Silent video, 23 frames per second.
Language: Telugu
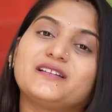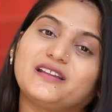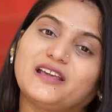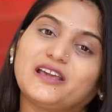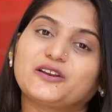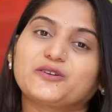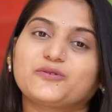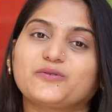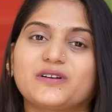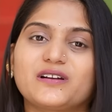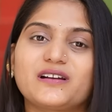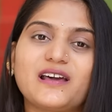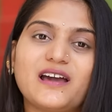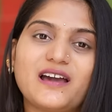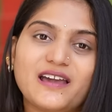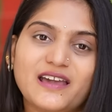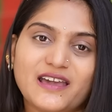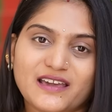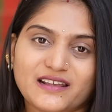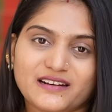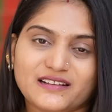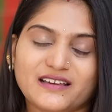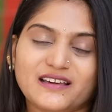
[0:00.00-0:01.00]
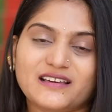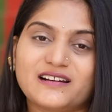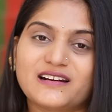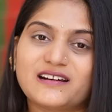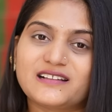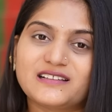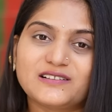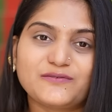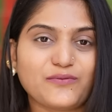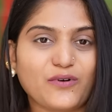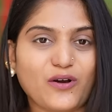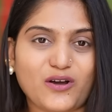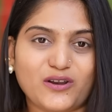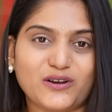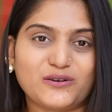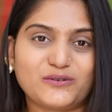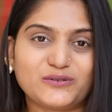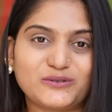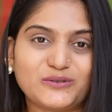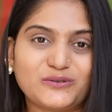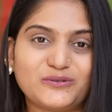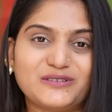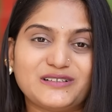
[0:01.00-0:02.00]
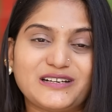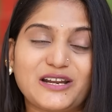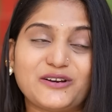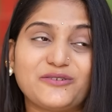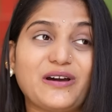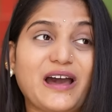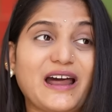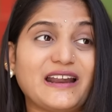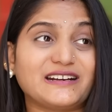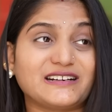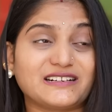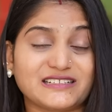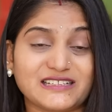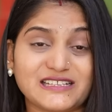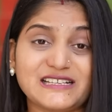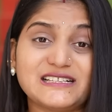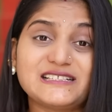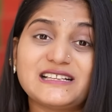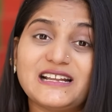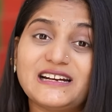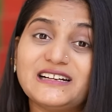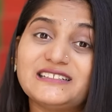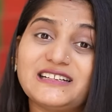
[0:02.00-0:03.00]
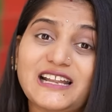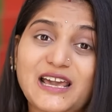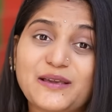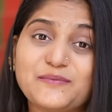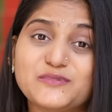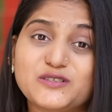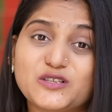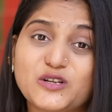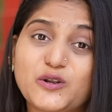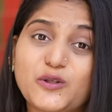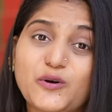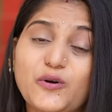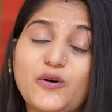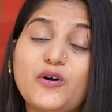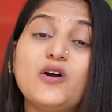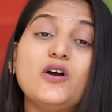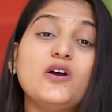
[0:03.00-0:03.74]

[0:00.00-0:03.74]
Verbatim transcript: నేను కూడా నా హెయిర్ కేర్ అనేది ఫాలో అవుతూ ఉంటాను అండ్ రీసెంట్ టైమ్స్లో